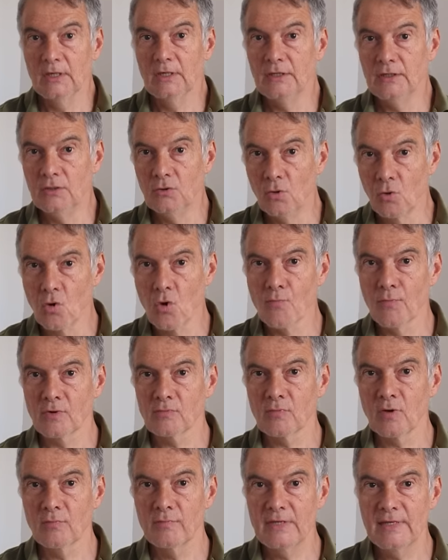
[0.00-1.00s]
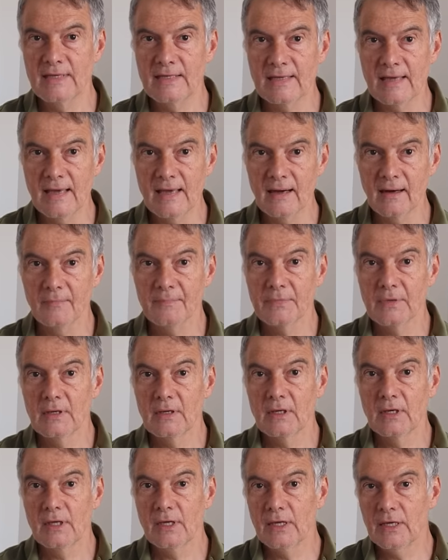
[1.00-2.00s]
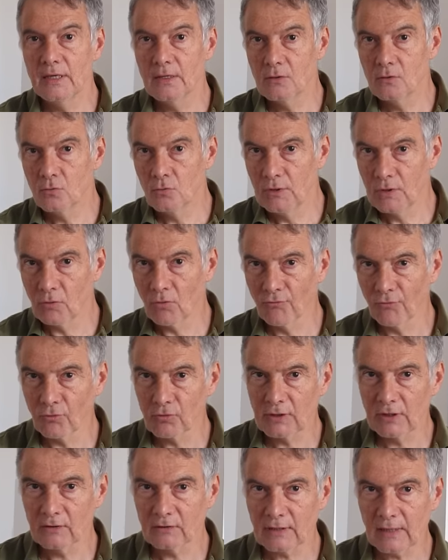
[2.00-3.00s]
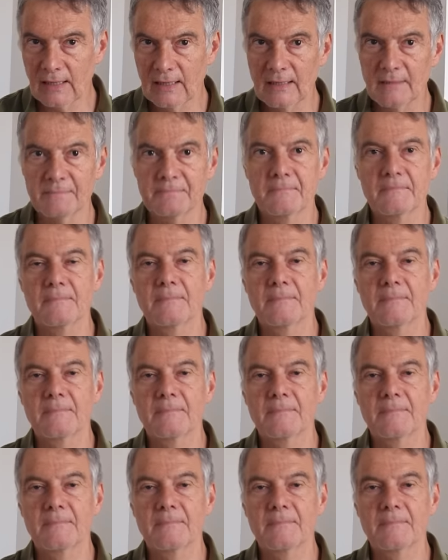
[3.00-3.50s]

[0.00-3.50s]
des hauts commandements militaires et de les confronter entre elles.